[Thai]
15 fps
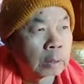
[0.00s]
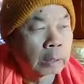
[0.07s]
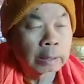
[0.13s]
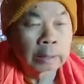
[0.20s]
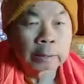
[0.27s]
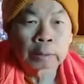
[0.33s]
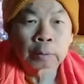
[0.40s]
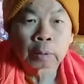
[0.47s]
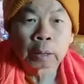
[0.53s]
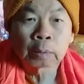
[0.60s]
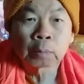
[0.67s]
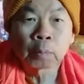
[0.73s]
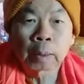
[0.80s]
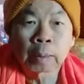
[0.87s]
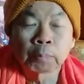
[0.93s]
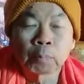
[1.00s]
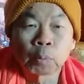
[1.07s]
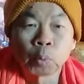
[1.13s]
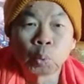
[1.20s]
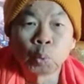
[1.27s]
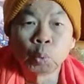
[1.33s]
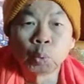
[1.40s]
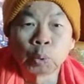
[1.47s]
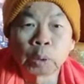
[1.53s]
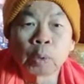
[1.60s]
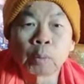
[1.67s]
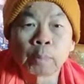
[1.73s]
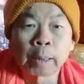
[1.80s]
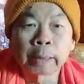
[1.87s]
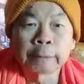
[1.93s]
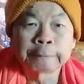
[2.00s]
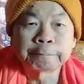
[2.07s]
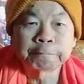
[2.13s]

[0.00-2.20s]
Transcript: ให้ให้ความอุ่นเข้ามา